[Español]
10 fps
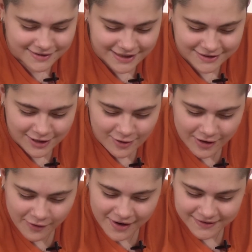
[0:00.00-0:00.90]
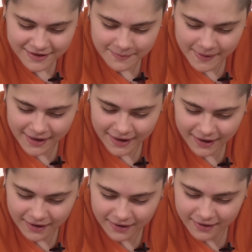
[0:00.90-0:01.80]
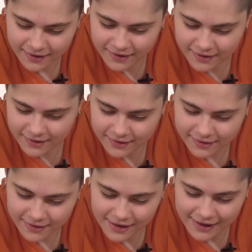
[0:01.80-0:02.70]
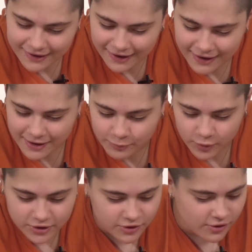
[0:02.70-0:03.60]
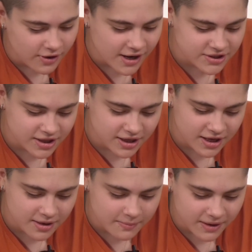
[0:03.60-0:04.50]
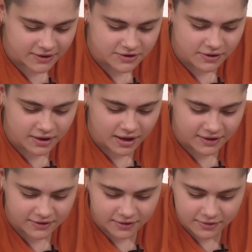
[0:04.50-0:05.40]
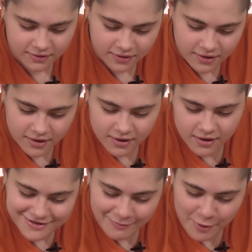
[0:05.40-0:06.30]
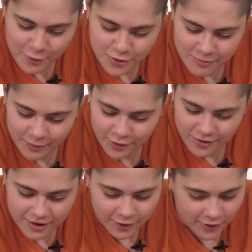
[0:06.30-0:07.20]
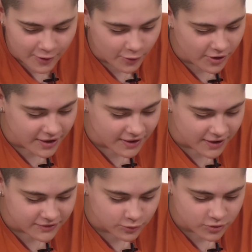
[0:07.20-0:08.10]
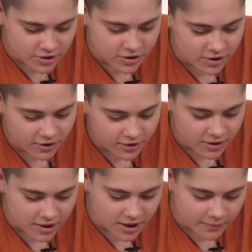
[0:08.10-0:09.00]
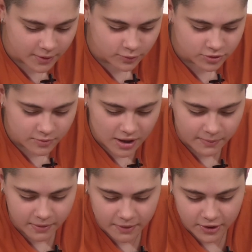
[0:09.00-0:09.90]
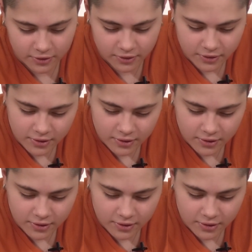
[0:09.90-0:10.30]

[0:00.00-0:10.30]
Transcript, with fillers: Ya sé lo que voy a hacer para que al dejar el puesto haya quienes me reciban en casa. Llamó uno por uno a los deudores de su señor y le preguntó al primero,